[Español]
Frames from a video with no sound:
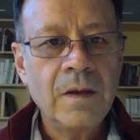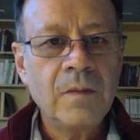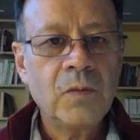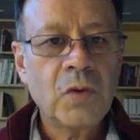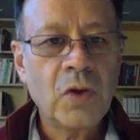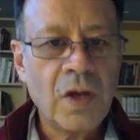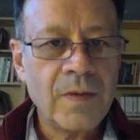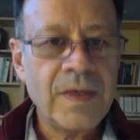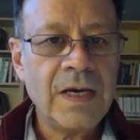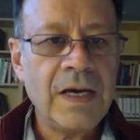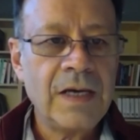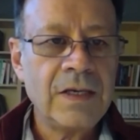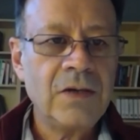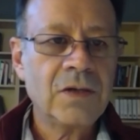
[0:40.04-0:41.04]

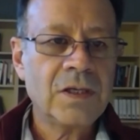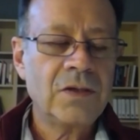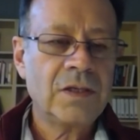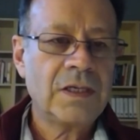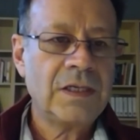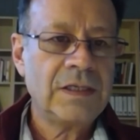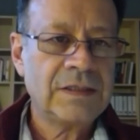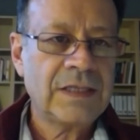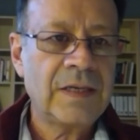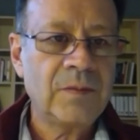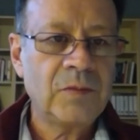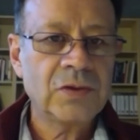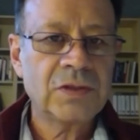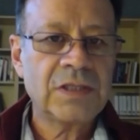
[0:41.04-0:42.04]
Todavía yo creo que
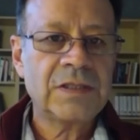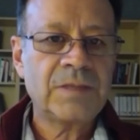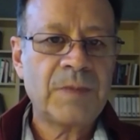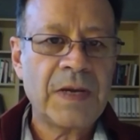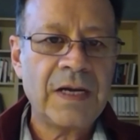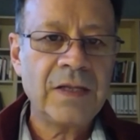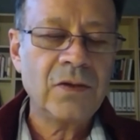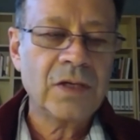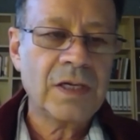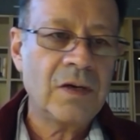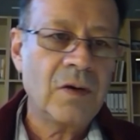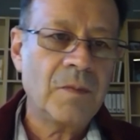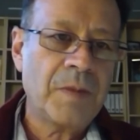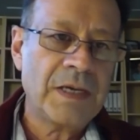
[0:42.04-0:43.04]
estamos esperando que
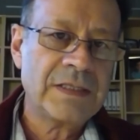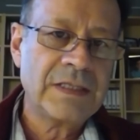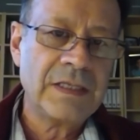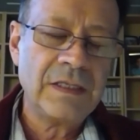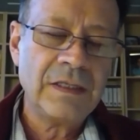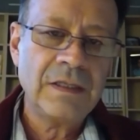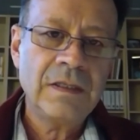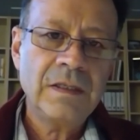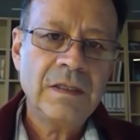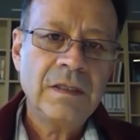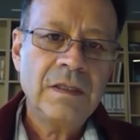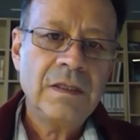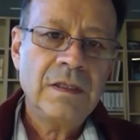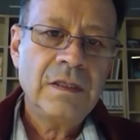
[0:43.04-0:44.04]
no pase.
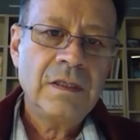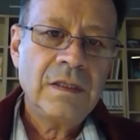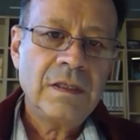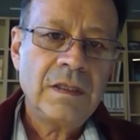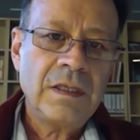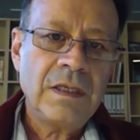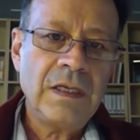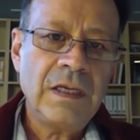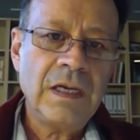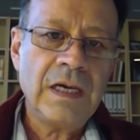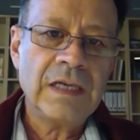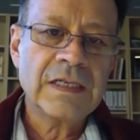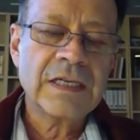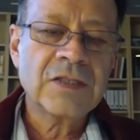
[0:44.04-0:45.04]
Y
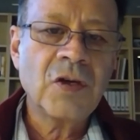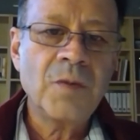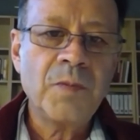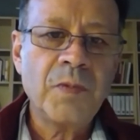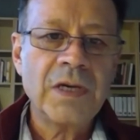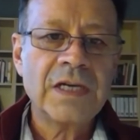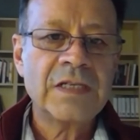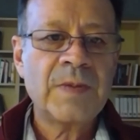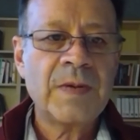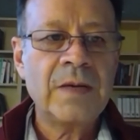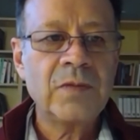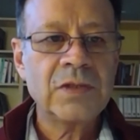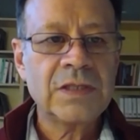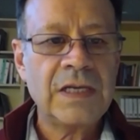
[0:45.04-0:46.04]
la razón por la que
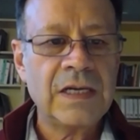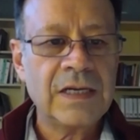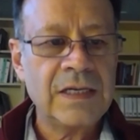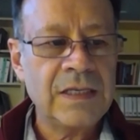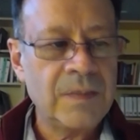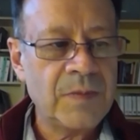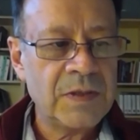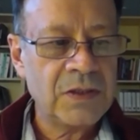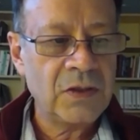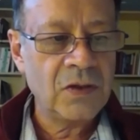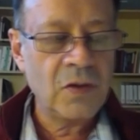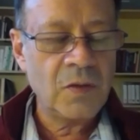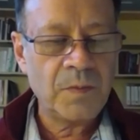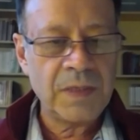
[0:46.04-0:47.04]
esperamos que la Gran Depresión
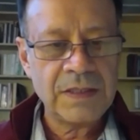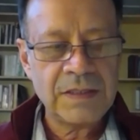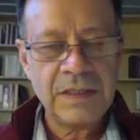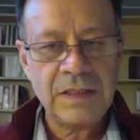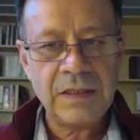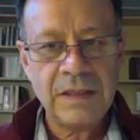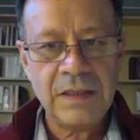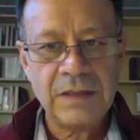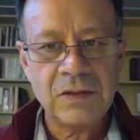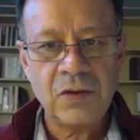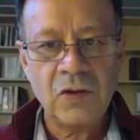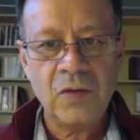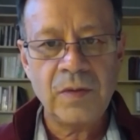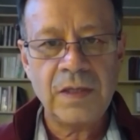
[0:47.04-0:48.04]
no pase es
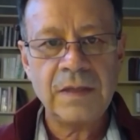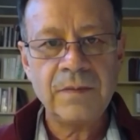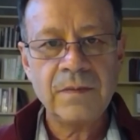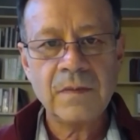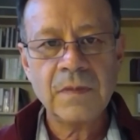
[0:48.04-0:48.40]
doble.